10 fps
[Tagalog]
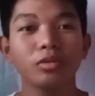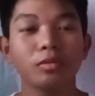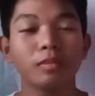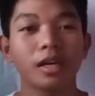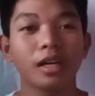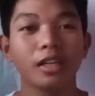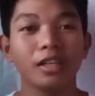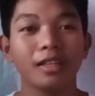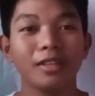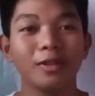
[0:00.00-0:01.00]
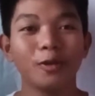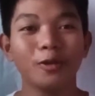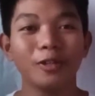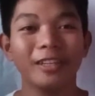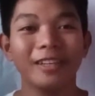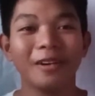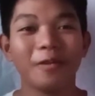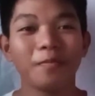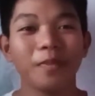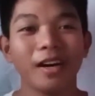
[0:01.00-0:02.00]
yung mga yung
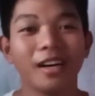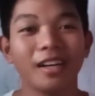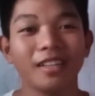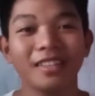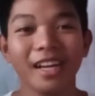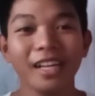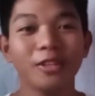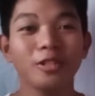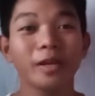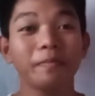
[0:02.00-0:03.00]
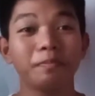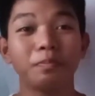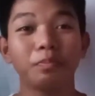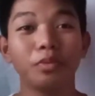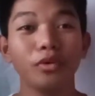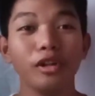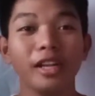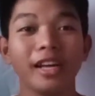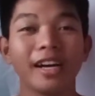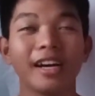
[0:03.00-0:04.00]
pag-try doon sa
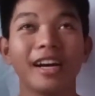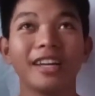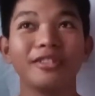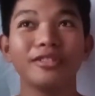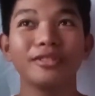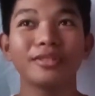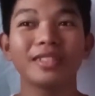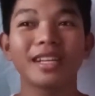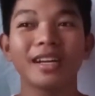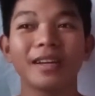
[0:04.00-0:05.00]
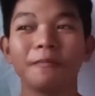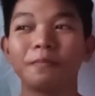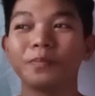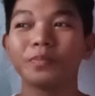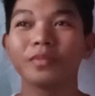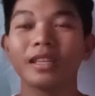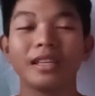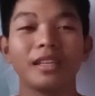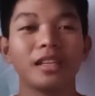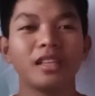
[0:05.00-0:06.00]
pool na ano, yung sa
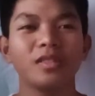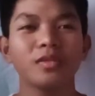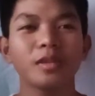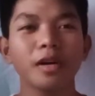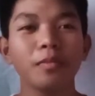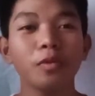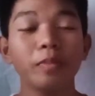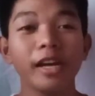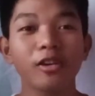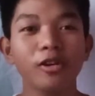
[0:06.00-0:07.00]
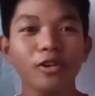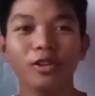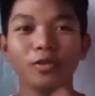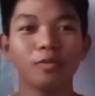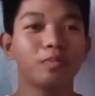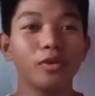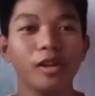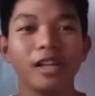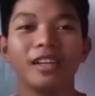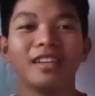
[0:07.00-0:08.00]
yung sa mga bombero, yung
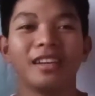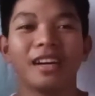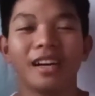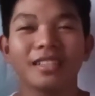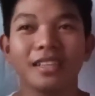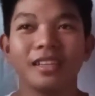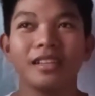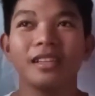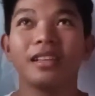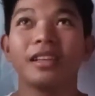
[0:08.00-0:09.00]
pool. As in